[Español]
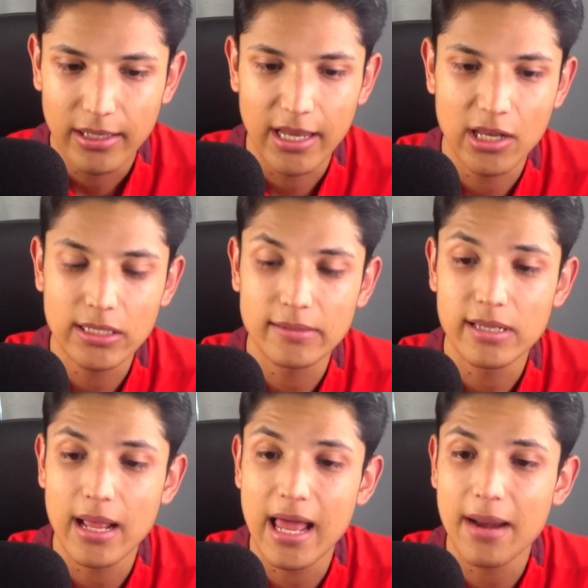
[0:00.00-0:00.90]
Y aquí
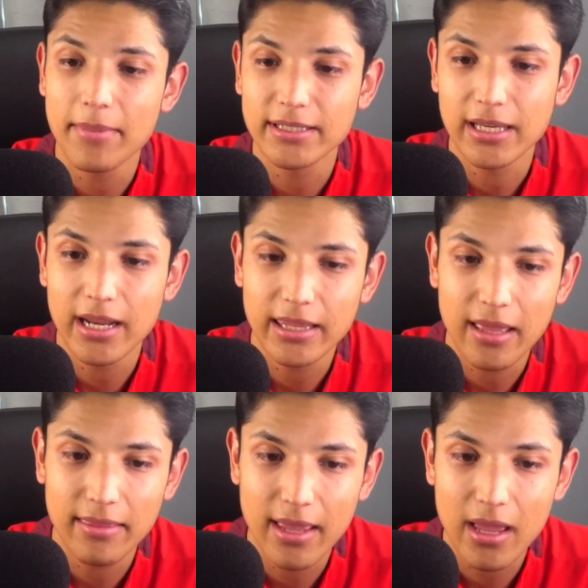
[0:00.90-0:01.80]
enseñan la arma
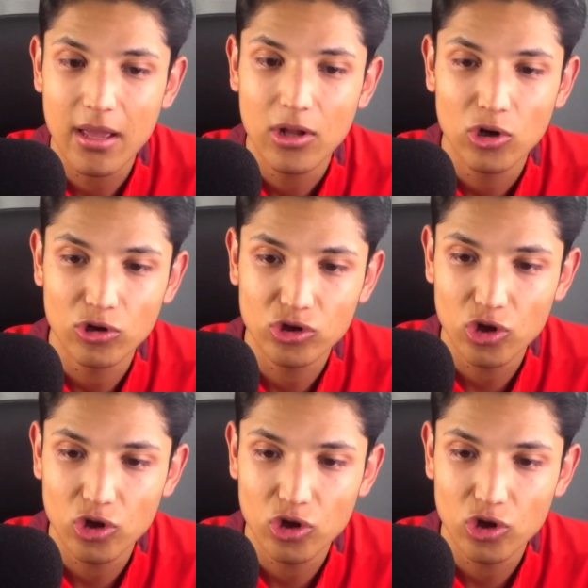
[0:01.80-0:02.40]
secreta de los